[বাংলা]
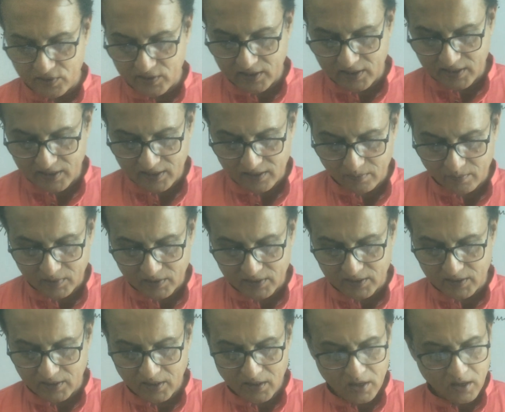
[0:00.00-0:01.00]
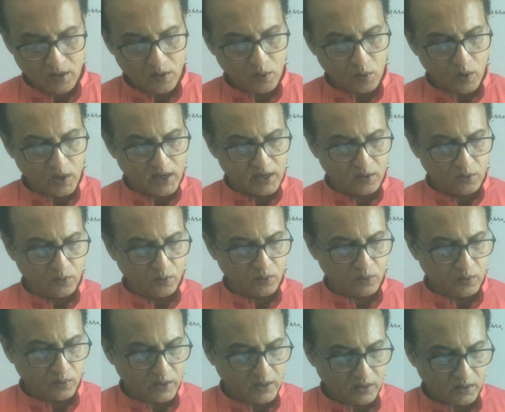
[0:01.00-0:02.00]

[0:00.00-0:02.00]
সেখানে দেখবা যে অনেকগুলো